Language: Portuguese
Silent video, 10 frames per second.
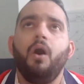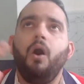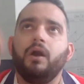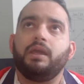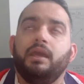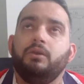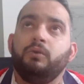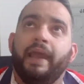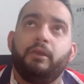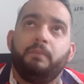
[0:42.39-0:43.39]
Ok, o
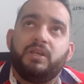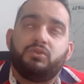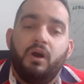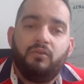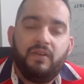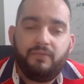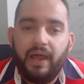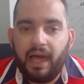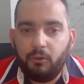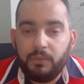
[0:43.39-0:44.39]
que é que o pessoal vem
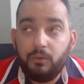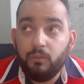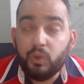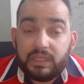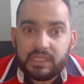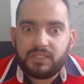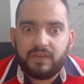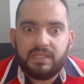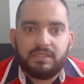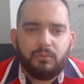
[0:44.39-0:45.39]
falar comigo muitas
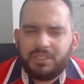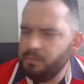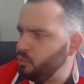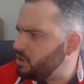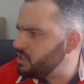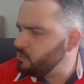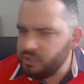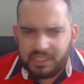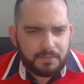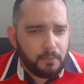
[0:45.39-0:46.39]
vezes? Muitas,
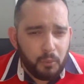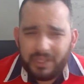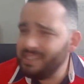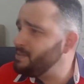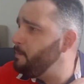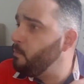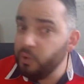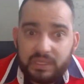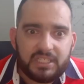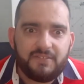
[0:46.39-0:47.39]
muitas, muitas,
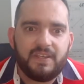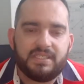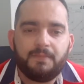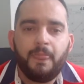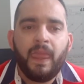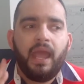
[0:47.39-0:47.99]
muitas vezes.